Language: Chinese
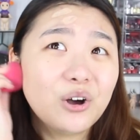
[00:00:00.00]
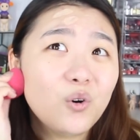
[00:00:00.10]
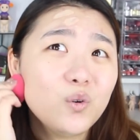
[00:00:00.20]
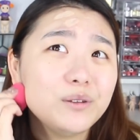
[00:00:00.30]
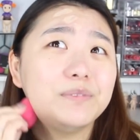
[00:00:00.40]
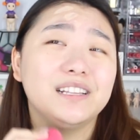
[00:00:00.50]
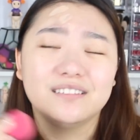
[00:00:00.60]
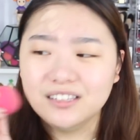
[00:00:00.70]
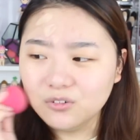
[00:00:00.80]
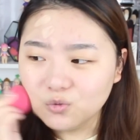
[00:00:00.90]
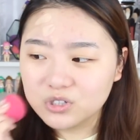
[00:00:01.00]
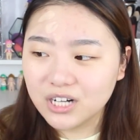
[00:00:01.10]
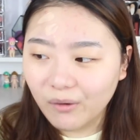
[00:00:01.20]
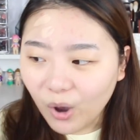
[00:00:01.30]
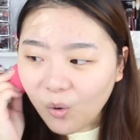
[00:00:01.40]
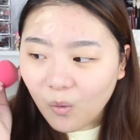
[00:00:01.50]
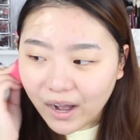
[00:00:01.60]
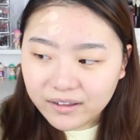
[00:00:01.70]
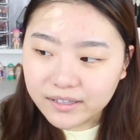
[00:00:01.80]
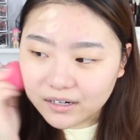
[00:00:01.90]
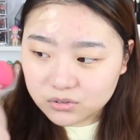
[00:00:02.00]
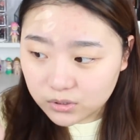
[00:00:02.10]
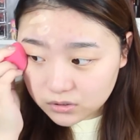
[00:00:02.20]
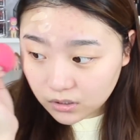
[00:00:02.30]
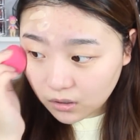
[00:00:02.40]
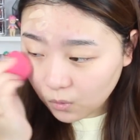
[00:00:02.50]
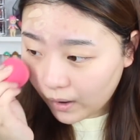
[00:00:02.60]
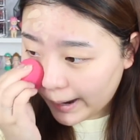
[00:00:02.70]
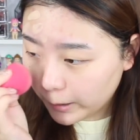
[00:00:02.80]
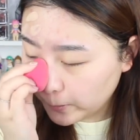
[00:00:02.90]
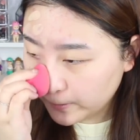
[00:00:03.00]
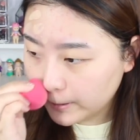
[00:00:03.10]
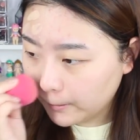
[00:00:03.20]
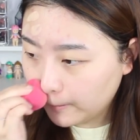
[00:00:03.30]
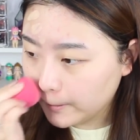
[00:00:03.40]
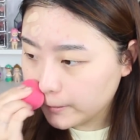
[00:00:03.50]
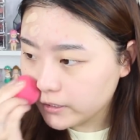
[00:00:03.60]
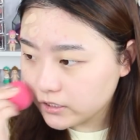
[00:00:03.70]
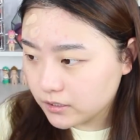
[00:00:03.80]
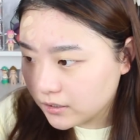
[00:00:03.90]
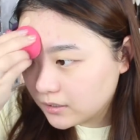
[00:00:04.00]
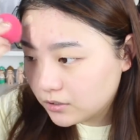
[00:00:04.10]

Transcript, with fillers: 会比零一五稍微黄一点，所以最后我还是觉得我就是